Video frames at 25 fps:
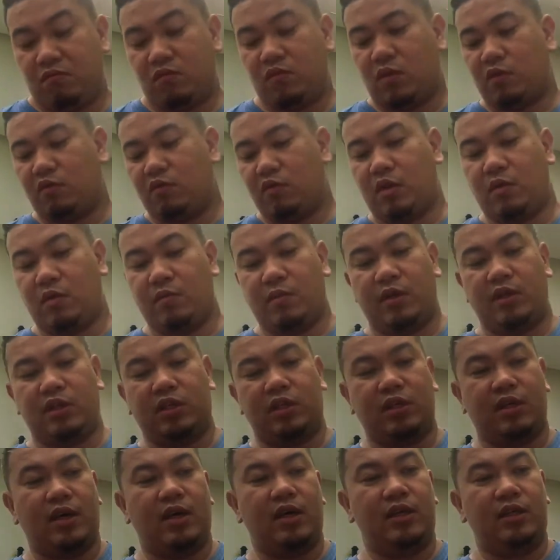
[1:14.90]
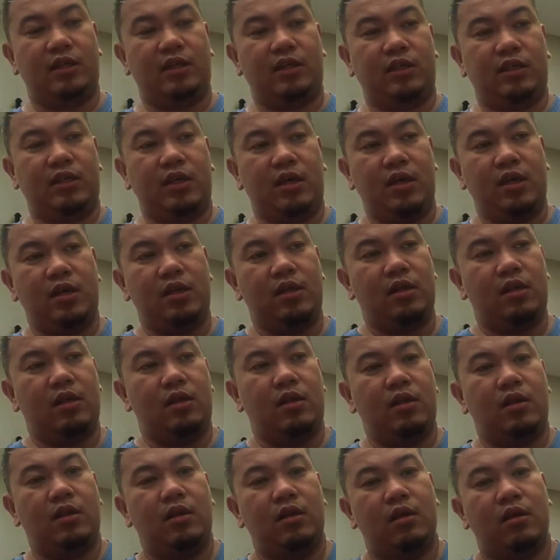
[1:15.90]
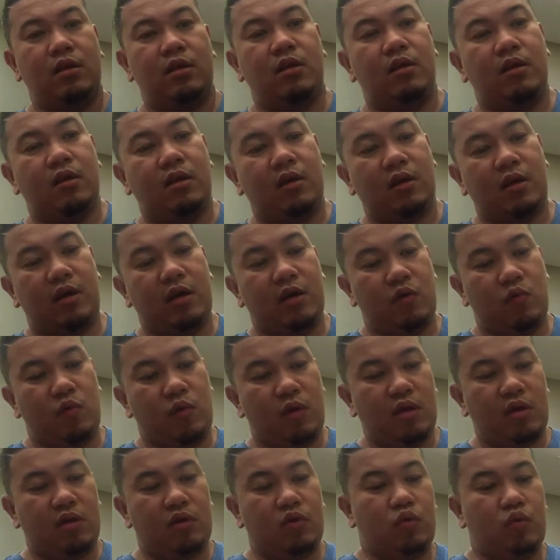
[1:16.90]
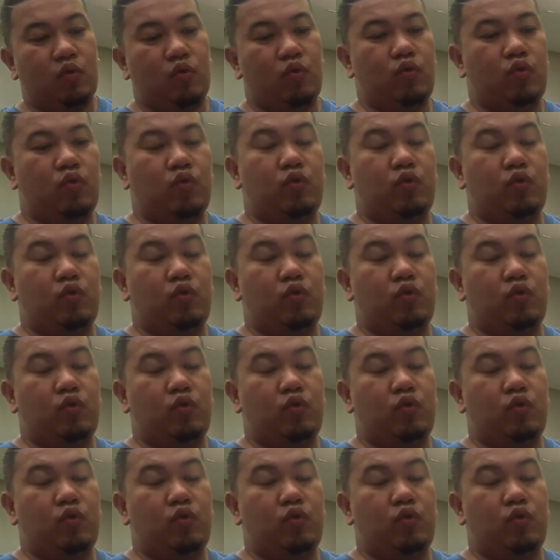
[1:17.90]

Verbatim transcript: Pabango naman siya guys. Then, I went to